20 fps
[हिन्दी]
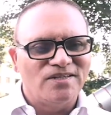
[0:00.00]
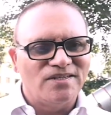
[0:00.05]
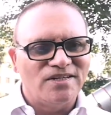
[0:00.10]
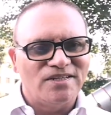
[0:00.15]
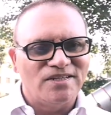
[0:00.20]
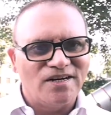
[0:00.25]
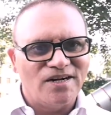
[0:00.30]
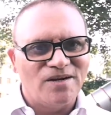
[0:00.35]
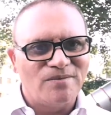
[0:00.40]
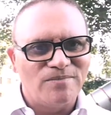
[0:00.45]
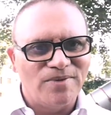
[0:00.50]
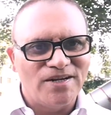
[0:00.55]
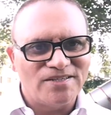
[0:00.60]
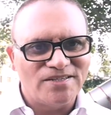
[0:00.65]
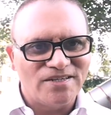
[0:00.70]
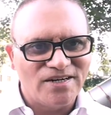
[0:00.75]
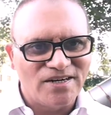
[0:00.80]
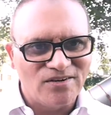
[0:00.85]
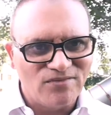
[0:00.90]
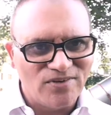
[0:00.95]
जितना
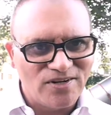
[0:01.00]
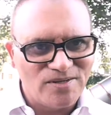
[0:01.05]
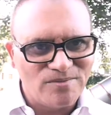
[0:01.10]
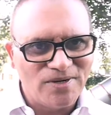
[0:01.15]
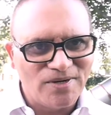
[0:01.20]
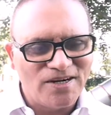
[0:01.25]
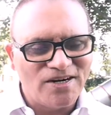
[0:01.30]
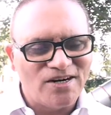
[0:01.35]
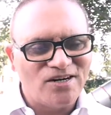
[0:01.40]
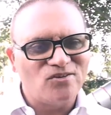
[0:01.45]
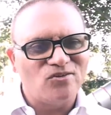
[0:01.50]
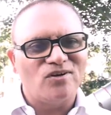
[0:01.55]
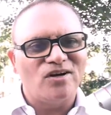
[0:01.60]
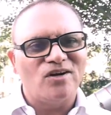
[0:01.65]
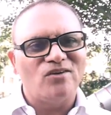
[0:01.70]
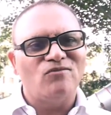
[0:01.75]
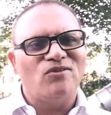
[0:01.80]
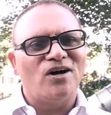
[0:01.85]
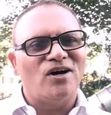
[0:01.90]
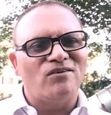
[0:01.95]
पैसा डिफेंस में खर्च हो रहा
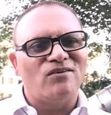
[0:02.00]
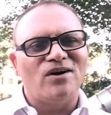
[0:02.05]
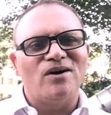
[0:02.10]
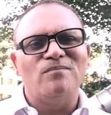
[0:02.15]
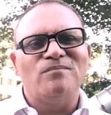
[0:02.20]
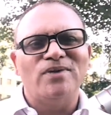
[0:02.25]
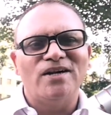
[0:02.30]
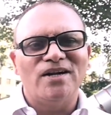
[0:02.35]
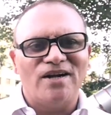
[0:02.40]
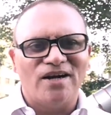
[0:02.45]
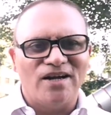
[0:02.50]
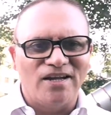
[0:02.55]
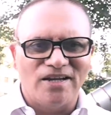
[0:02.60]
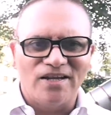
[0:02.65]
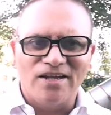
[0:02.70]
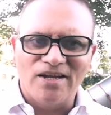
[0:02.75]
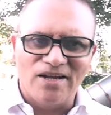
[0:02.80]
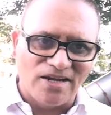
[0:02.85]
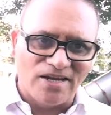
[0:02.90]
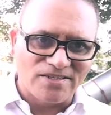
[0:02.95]
है वो आवाम पे
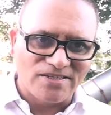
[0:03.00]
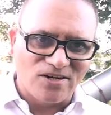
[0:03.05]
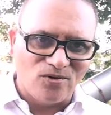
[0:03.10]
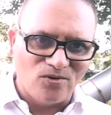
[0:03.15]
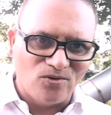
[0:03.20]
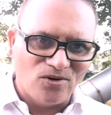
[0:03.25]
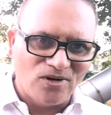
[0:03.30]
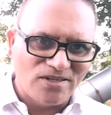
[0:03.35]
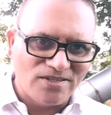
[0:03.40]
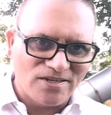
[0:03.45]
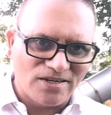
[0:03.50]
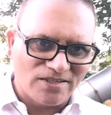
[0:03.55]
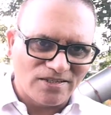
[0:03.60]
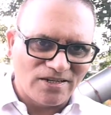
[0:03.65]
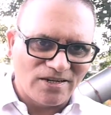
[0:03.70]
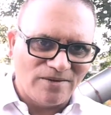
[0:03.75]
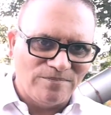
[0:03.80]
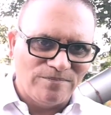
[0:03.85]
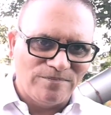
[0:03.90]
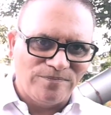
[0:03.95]
लगाएंगे ऐसा हो नहीं
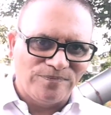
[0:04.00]
सकता